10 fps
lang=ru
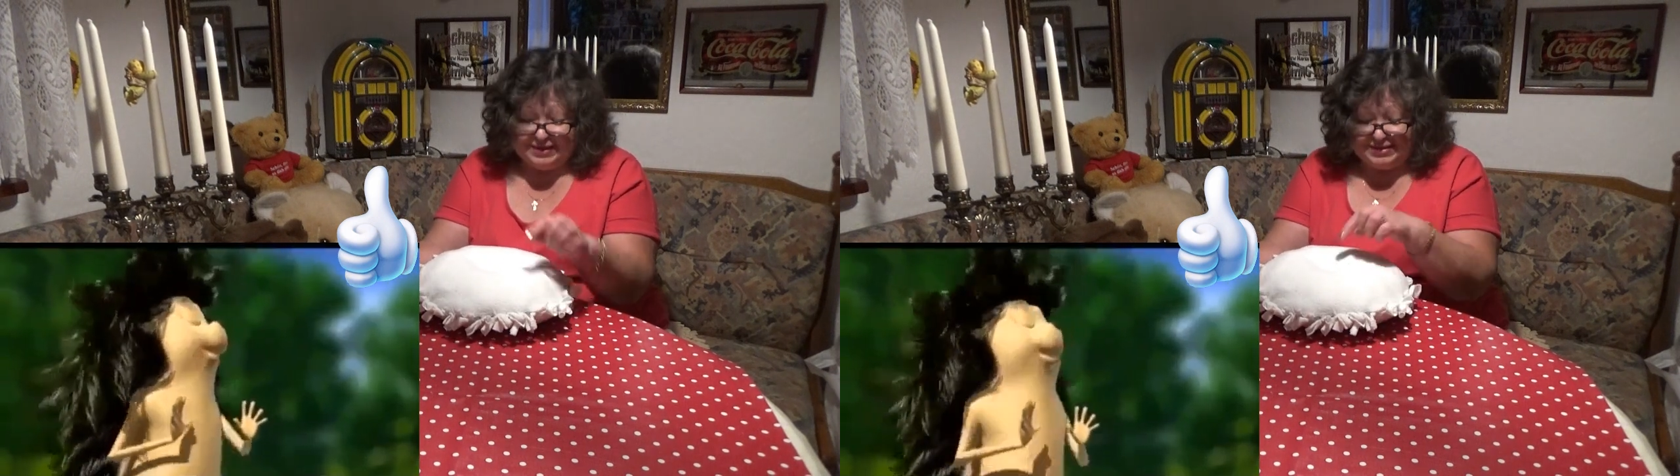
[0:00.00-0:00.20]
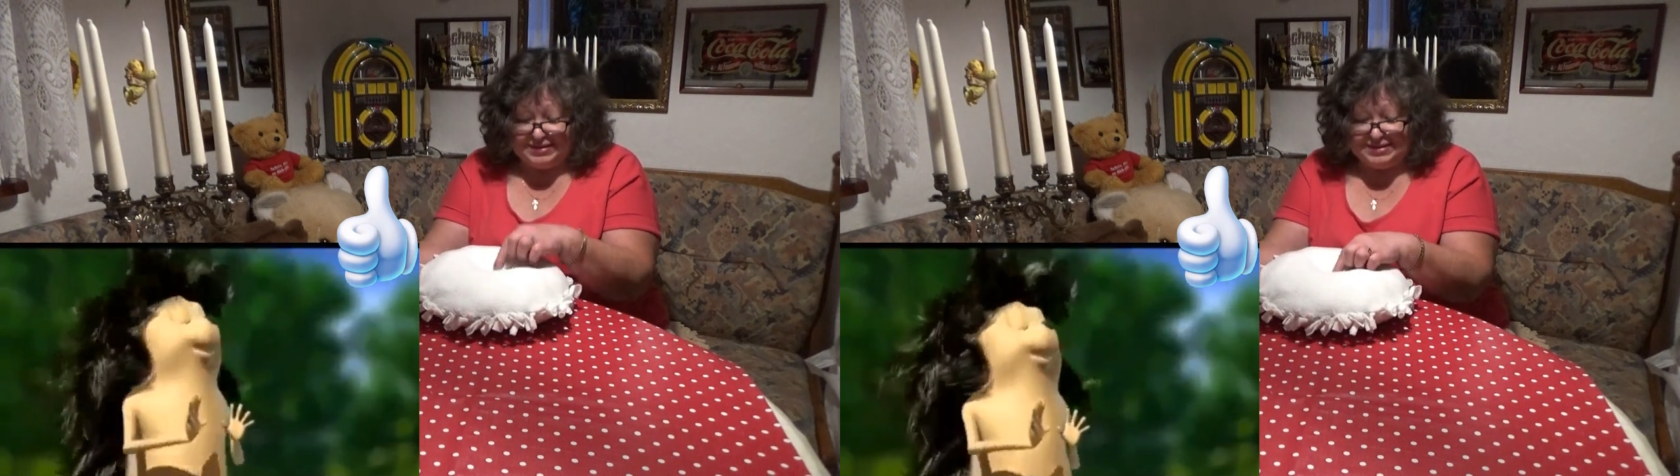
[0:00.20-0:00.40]

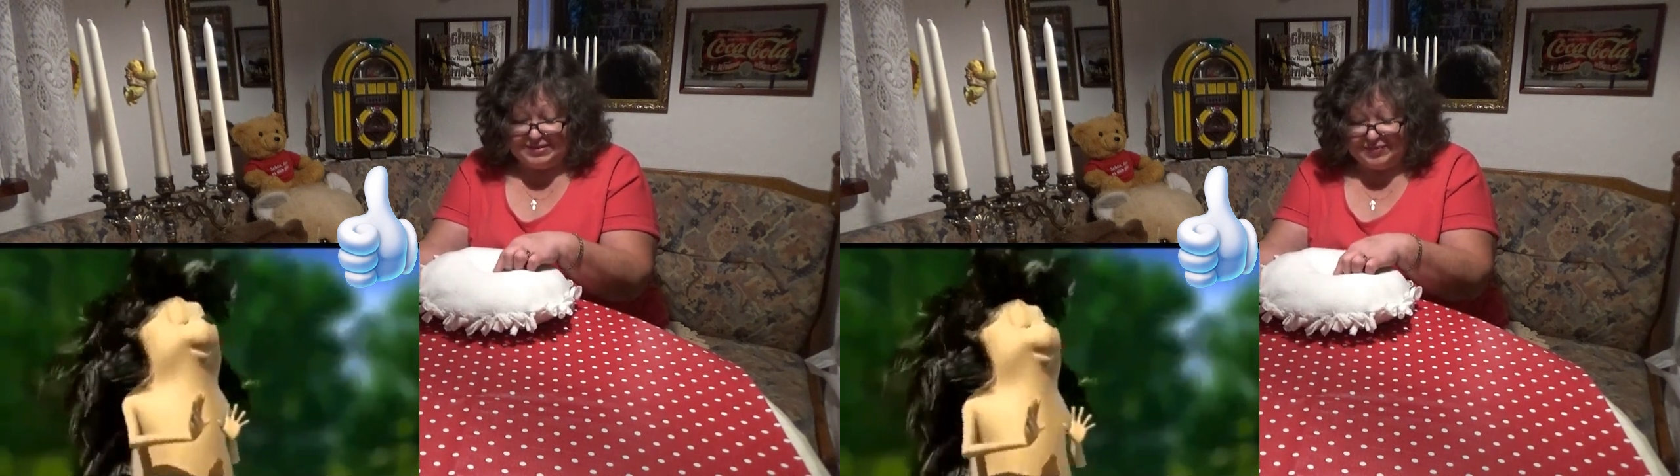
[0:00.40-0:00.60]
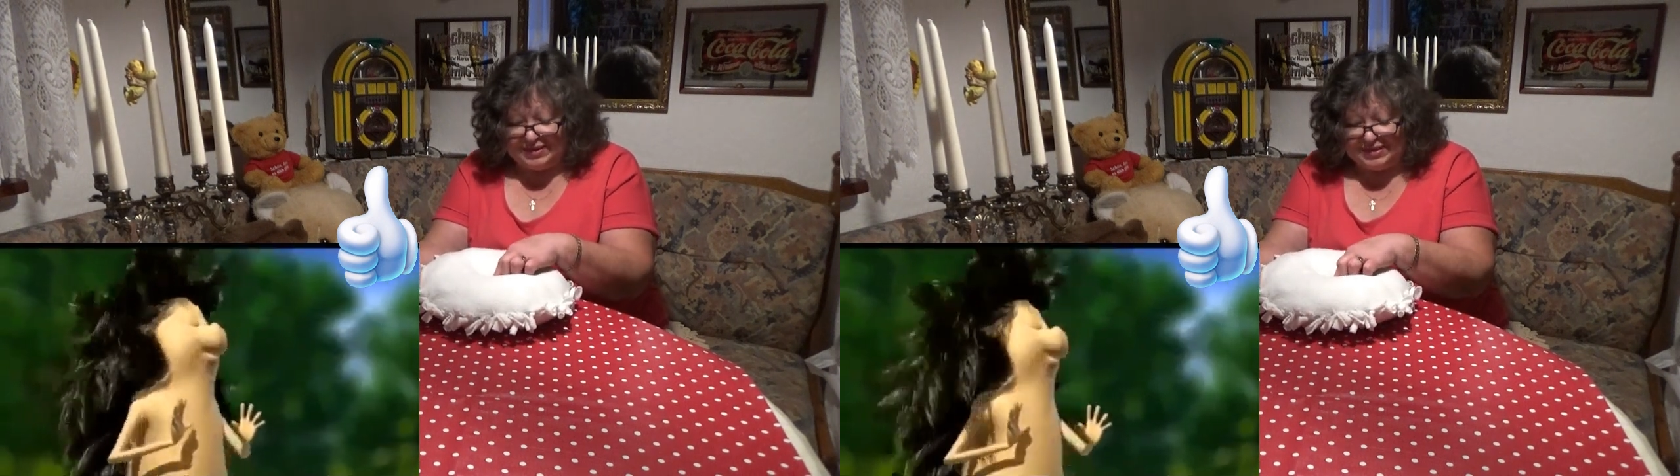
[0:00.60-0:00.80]

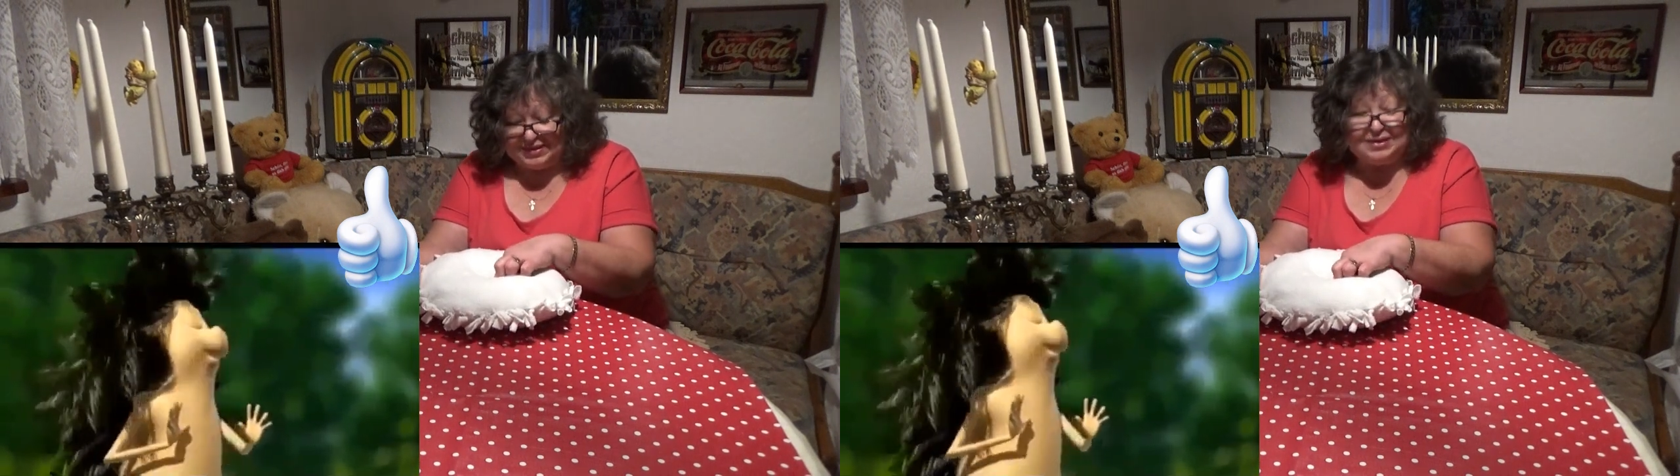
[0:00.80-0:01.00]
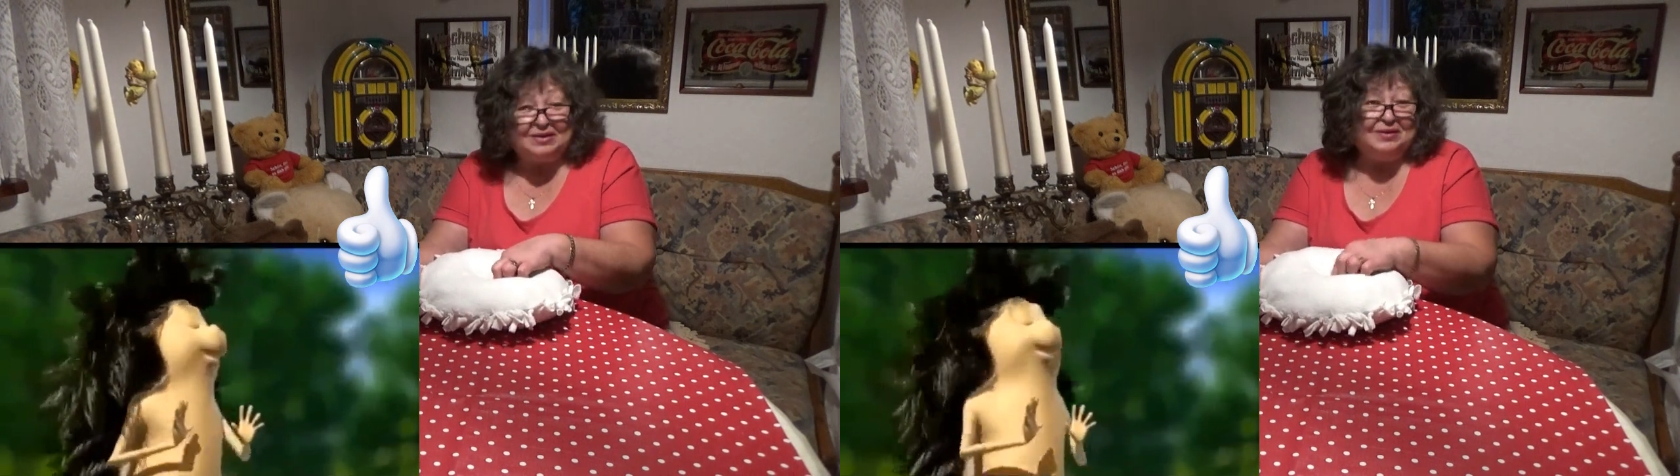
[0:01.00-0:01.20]
Единственное, это
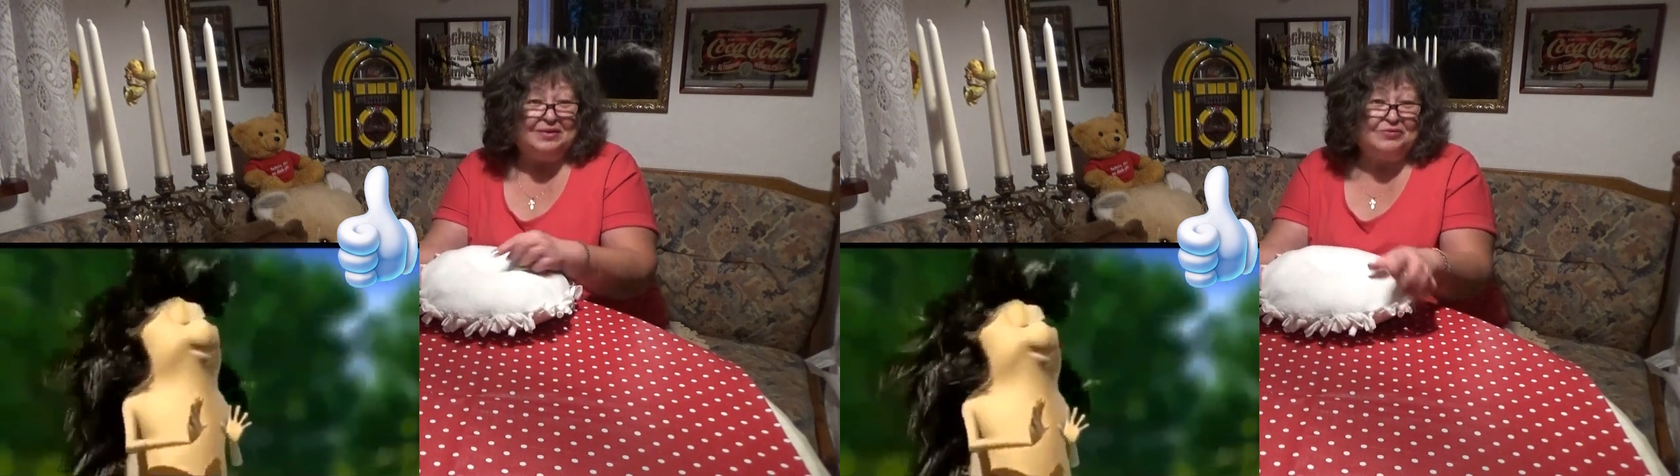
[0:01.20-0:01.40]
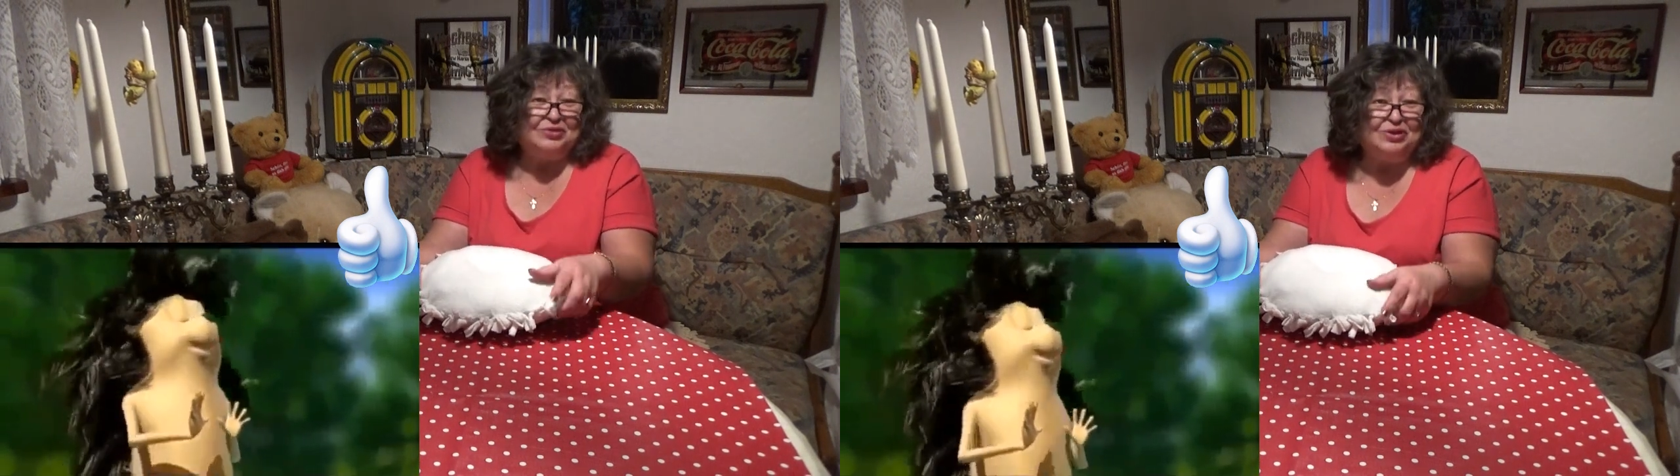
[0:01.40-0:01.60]
я
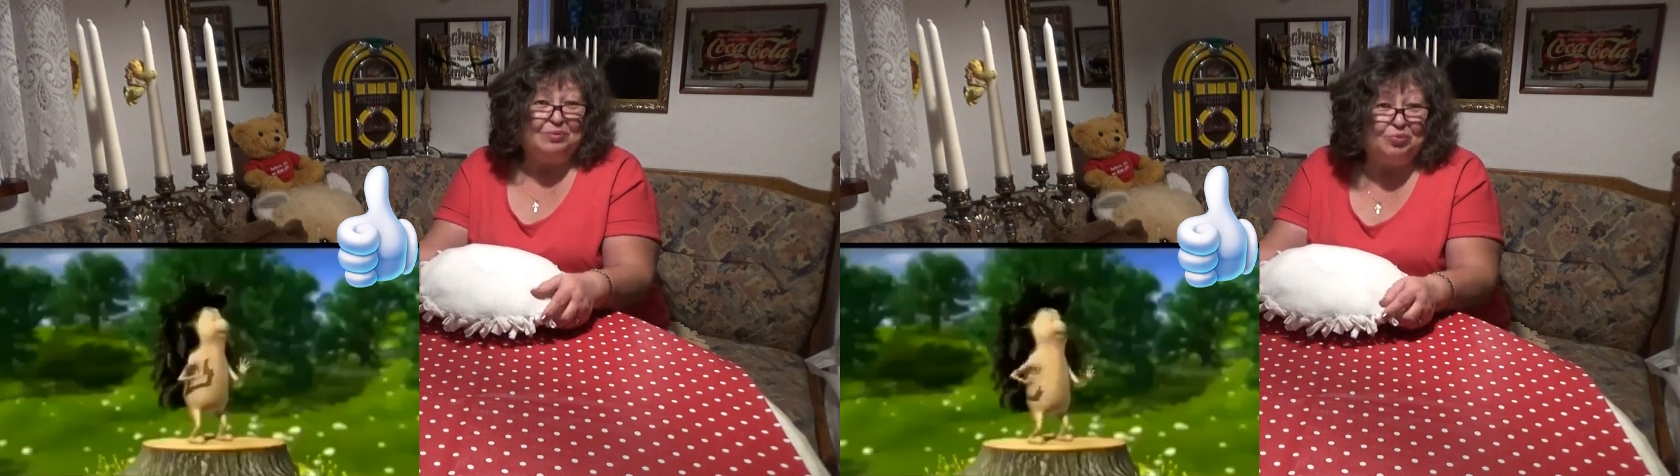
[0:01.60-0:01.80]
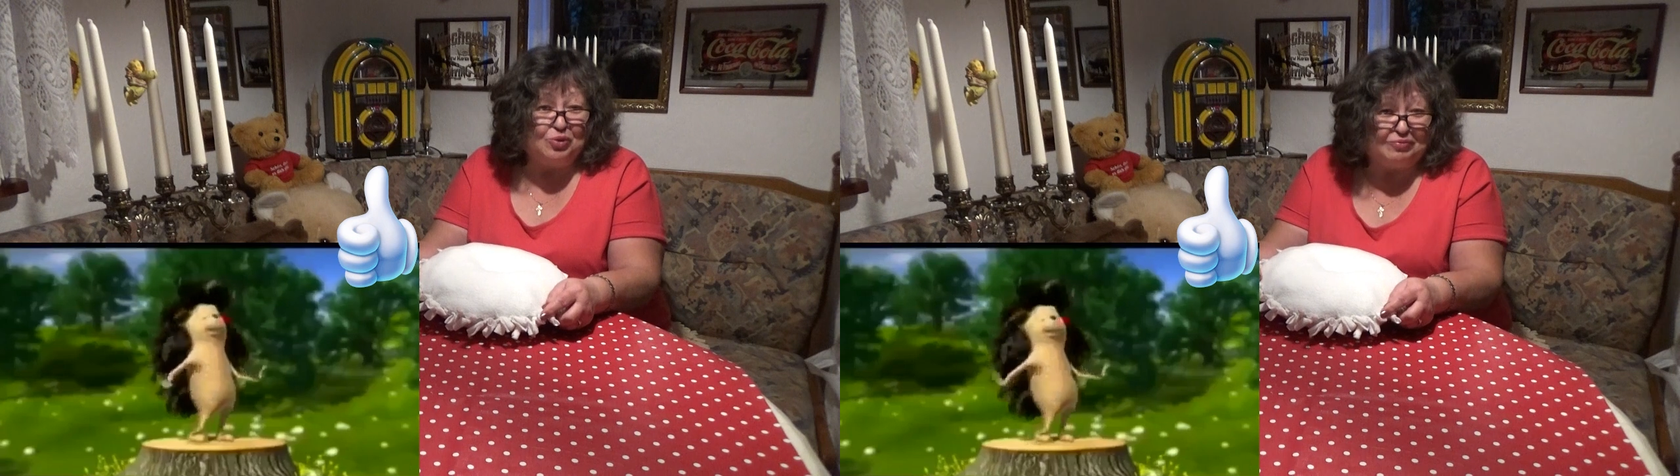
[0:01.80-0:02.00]
вшила
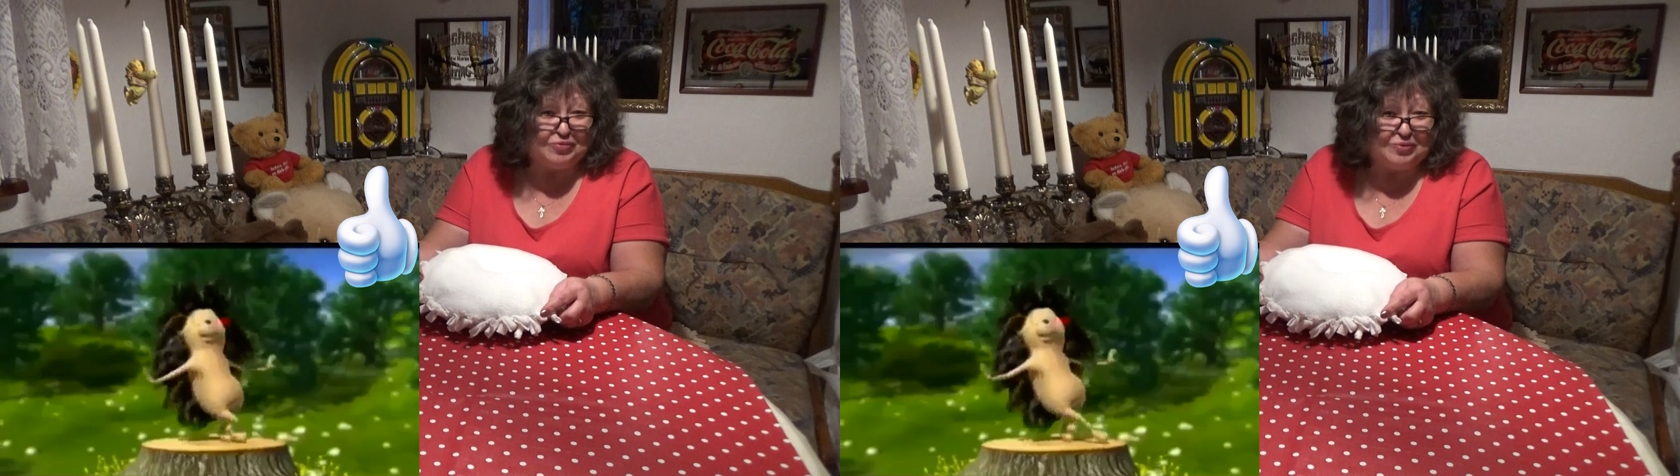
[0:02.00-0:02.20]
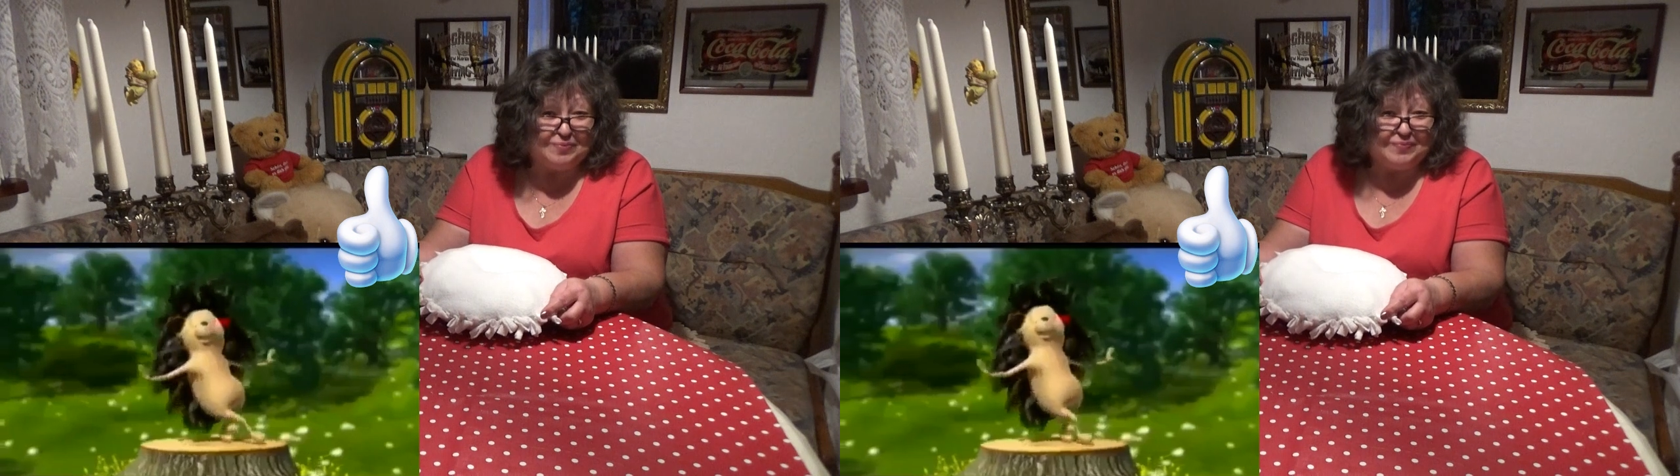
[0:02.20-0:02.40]
пуговку.